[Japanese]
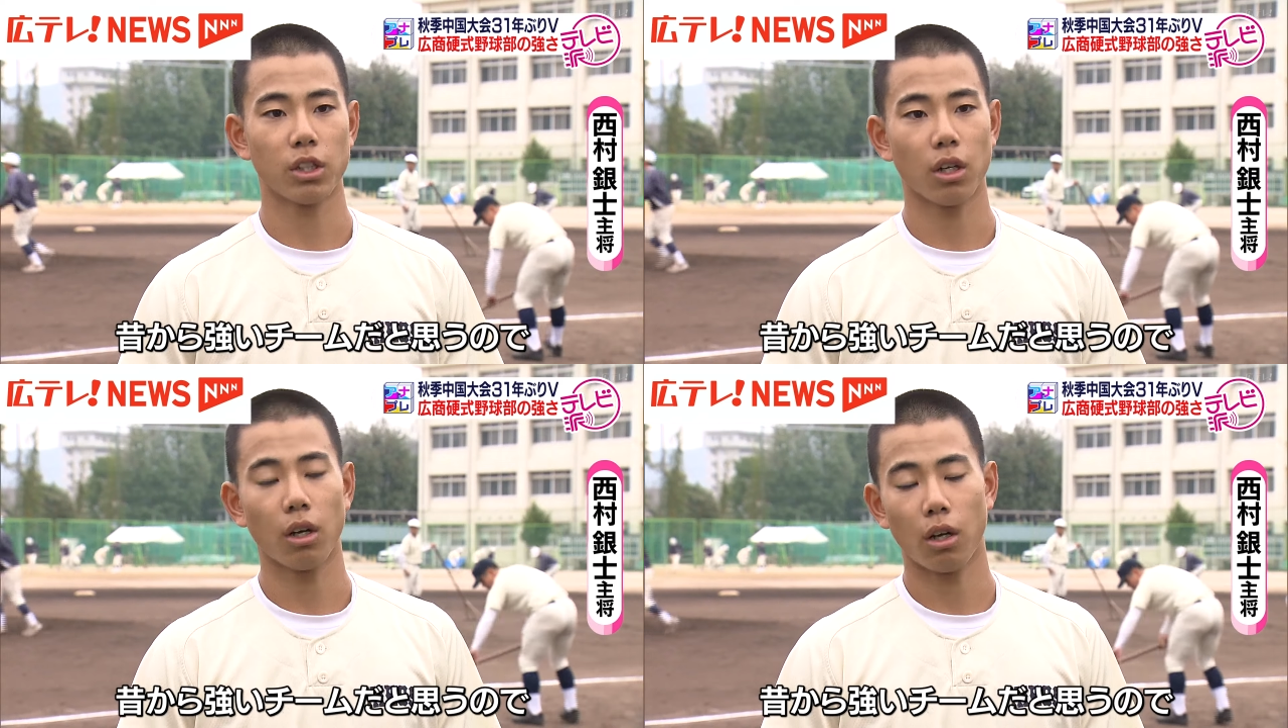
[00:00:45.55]

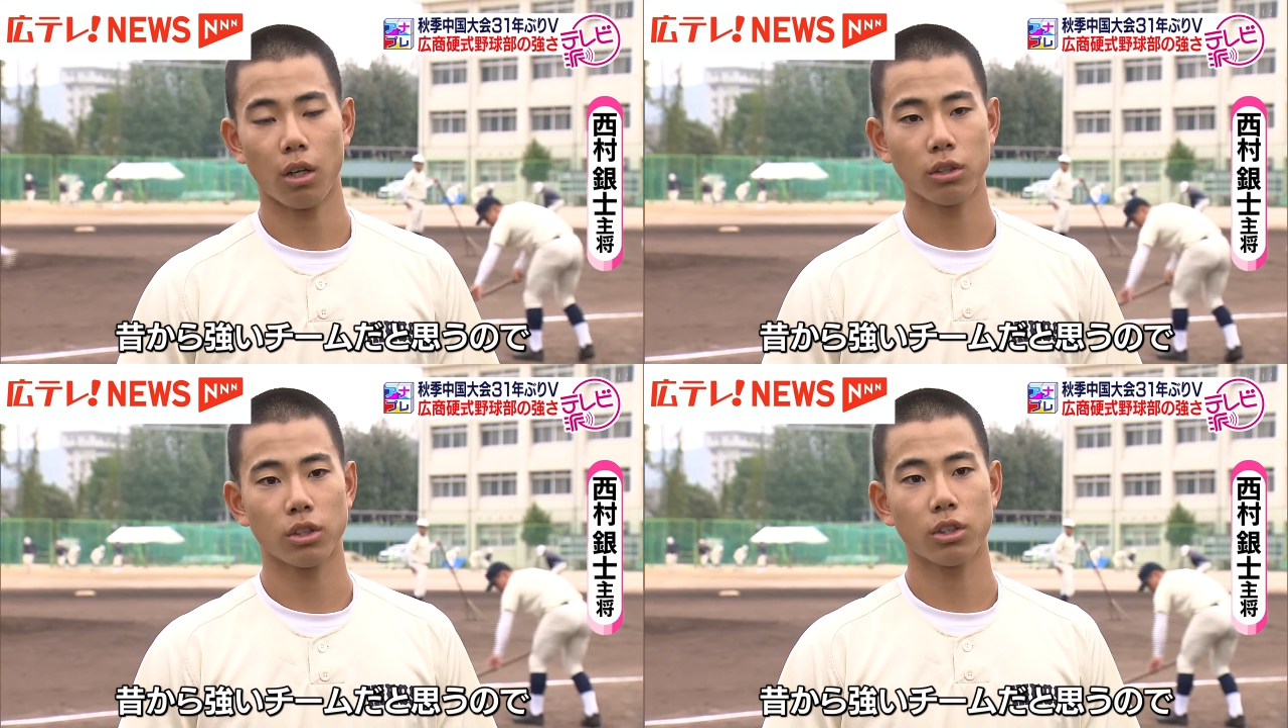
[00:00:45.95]
から
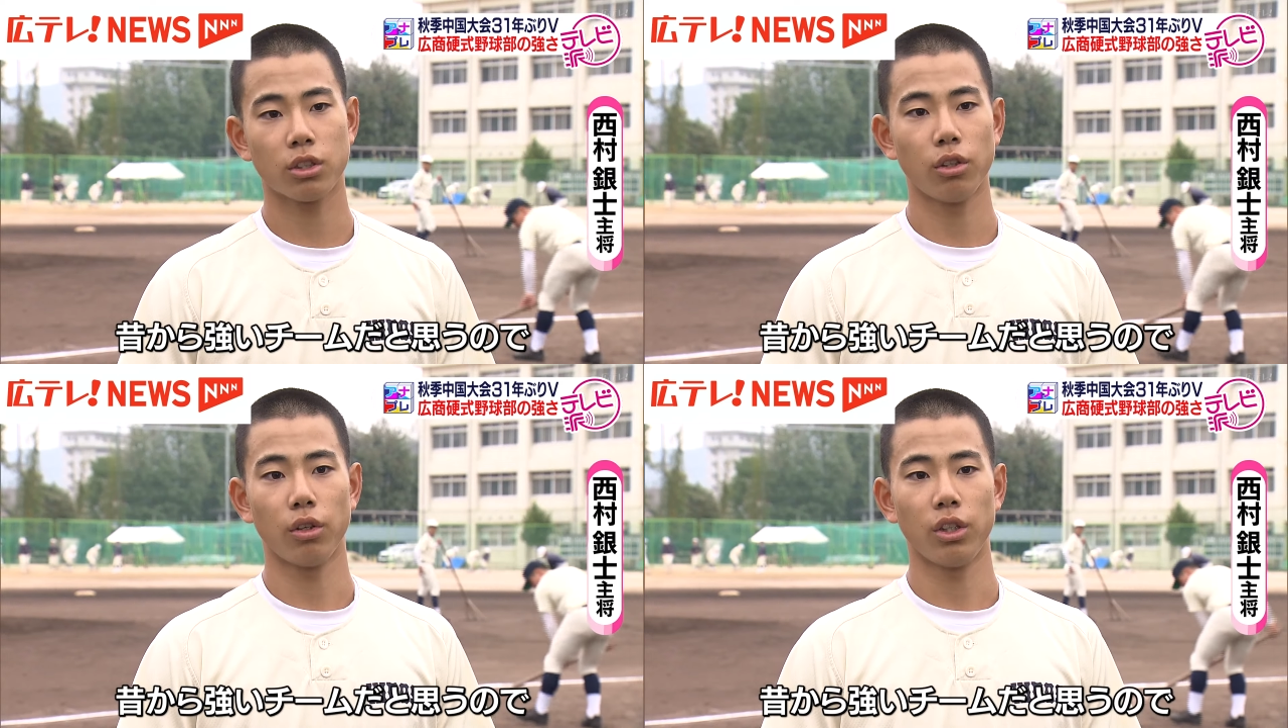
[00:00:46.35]

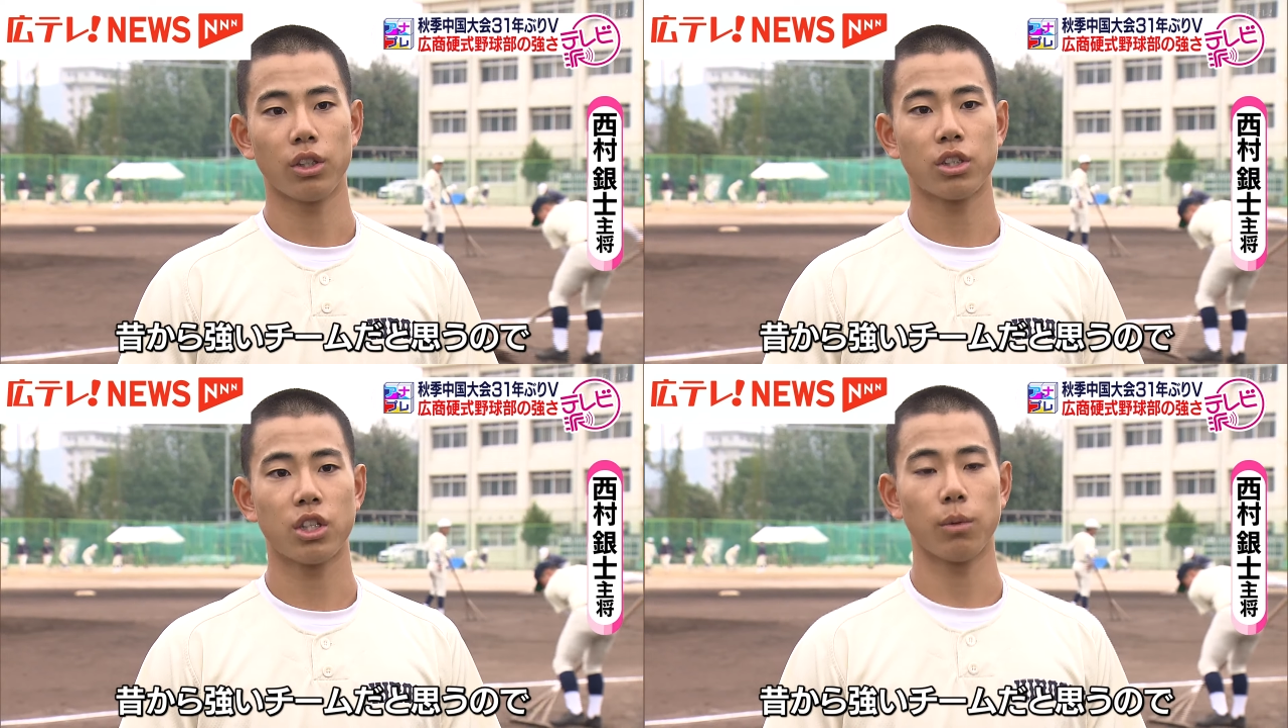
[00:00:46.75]
強い
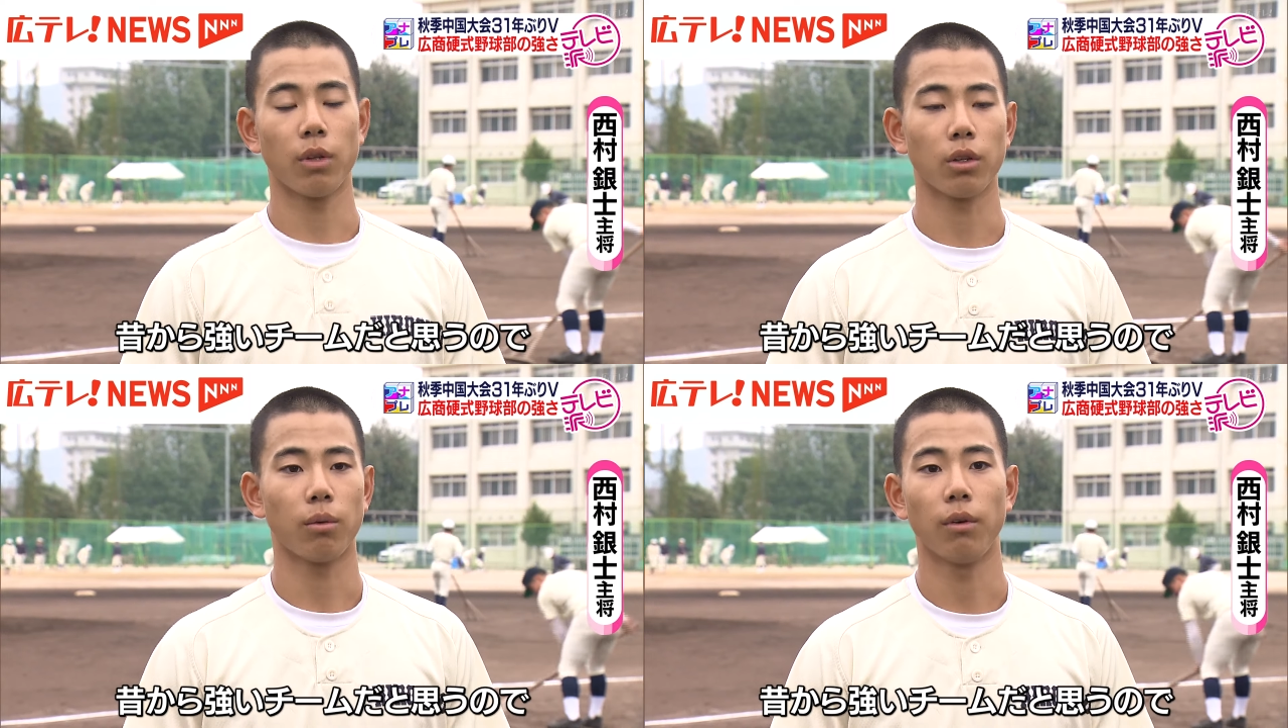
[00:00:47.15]
チームだ
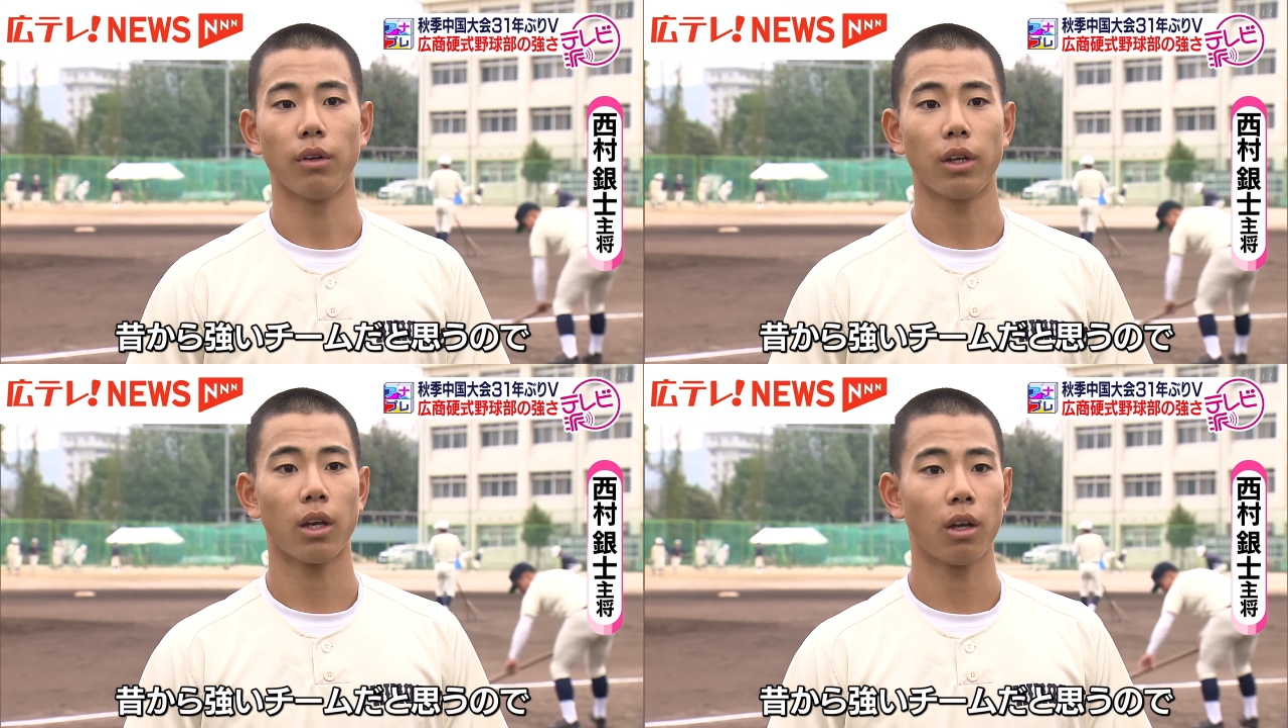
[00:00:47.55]
と思うの
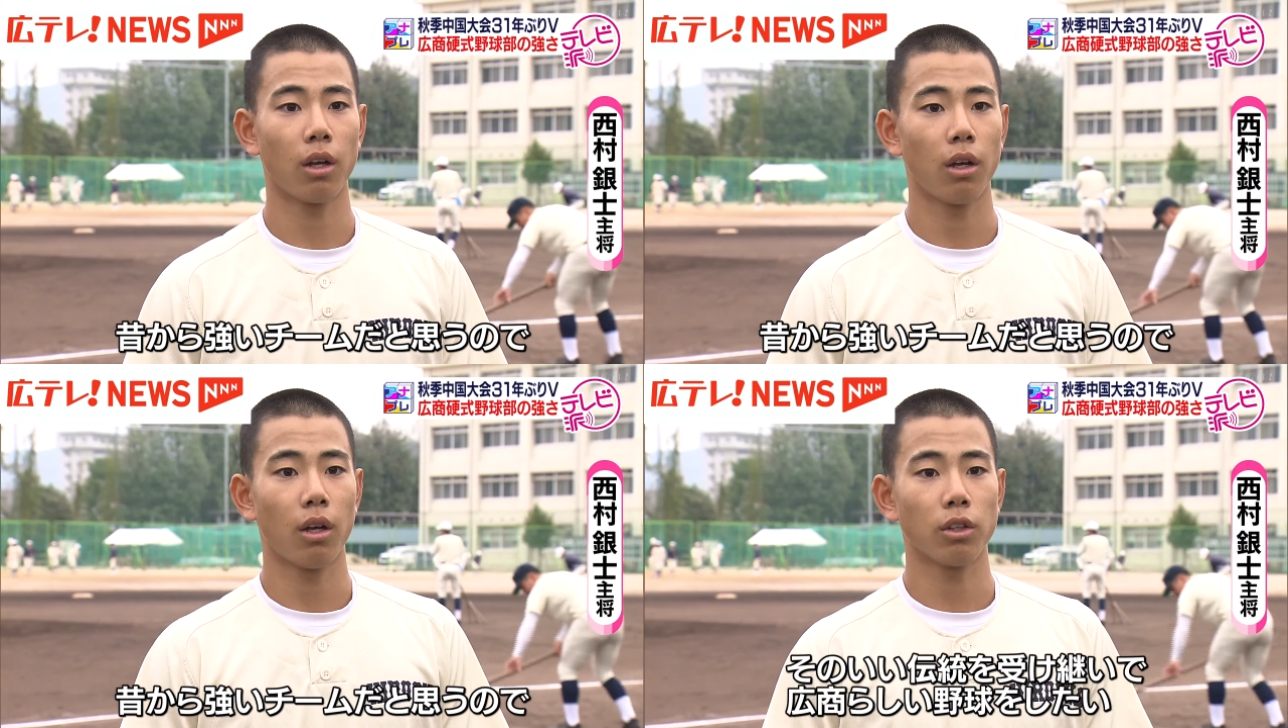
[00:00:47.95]
で
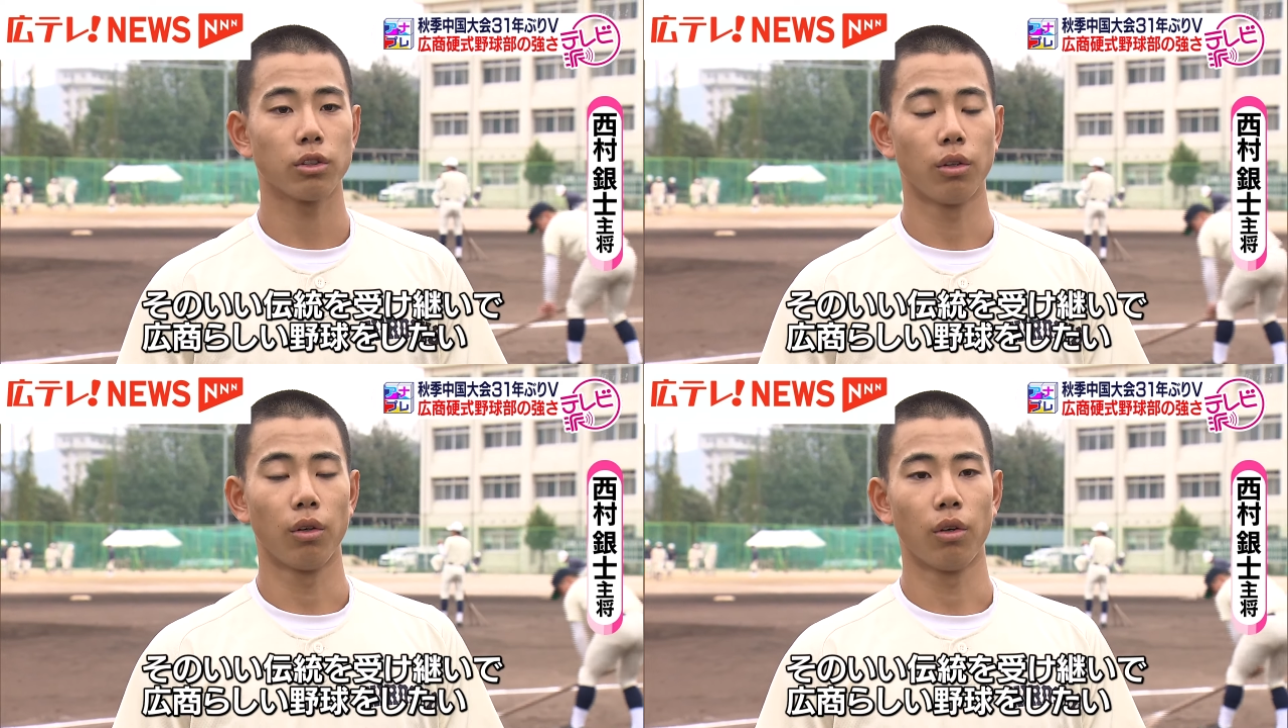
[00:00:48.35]
そ
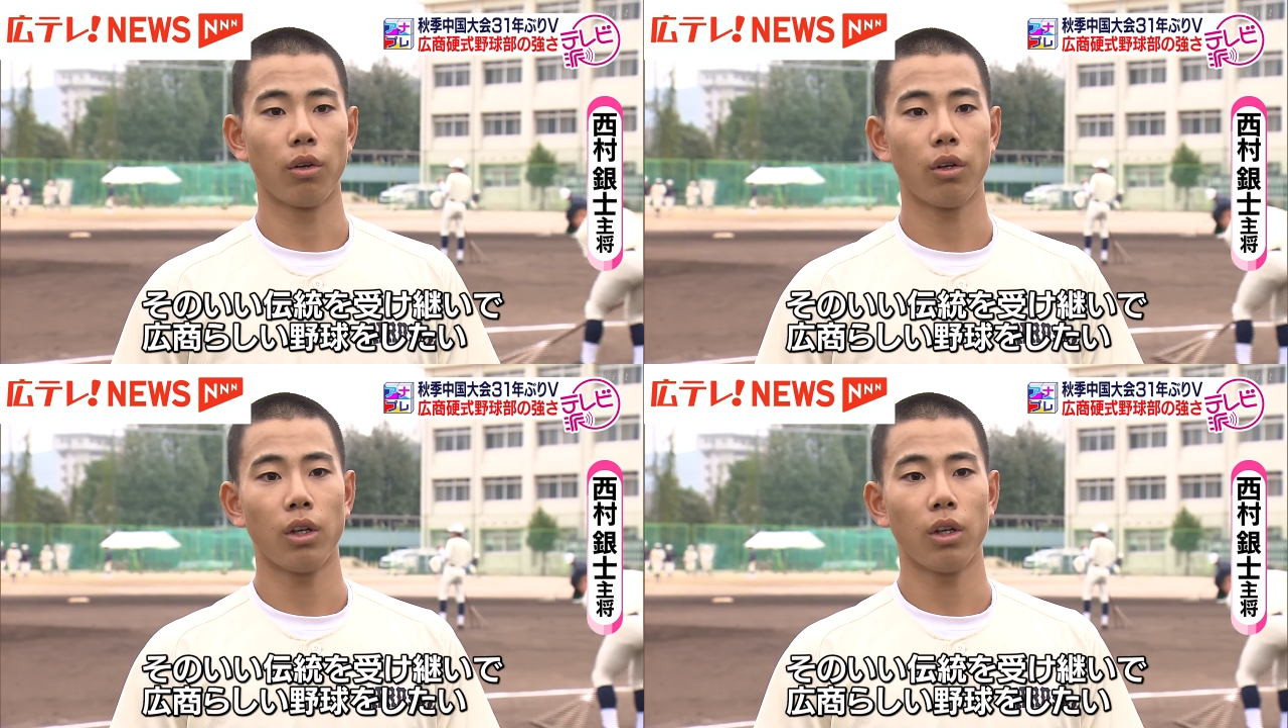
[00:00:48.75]
の